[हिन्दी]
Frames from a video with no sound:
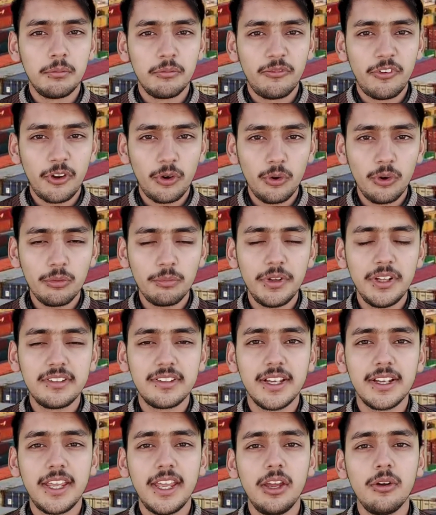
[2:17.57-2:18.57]
फ़रोग मिल
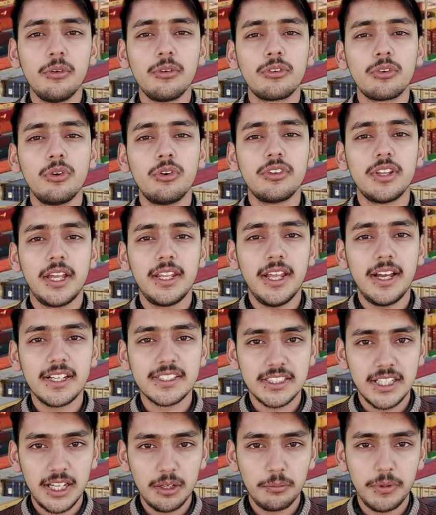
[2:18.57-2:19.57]
सके उसको ज़्यादा
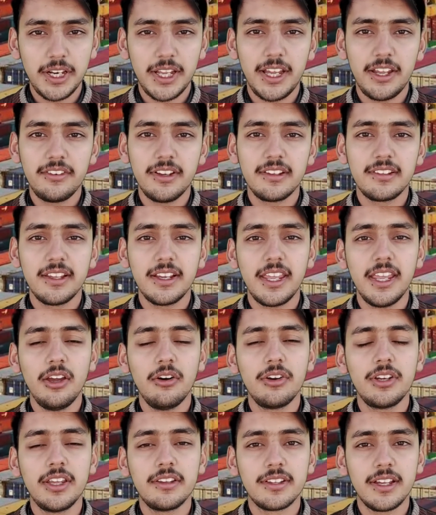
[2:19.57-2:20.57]
आसान बनाया जा सके
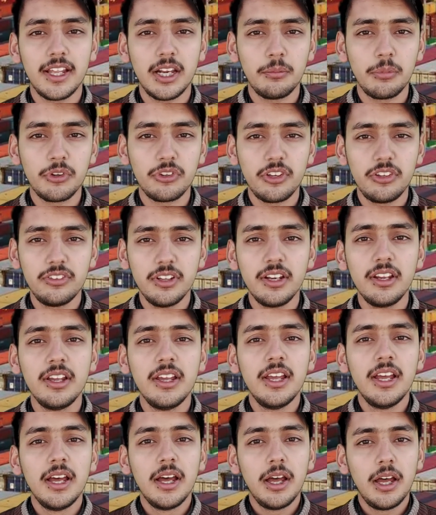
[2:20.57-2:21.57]
और ये सारा प्रोसीजर
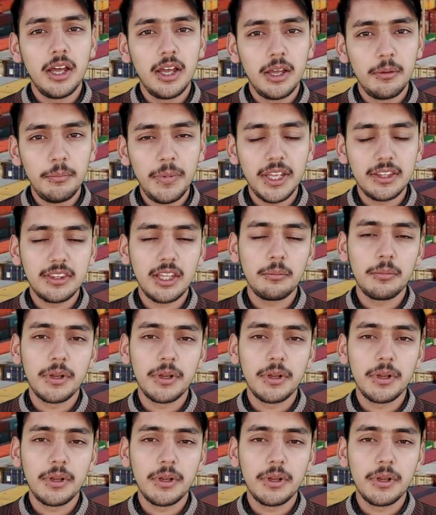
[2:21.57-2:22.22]
बेहतर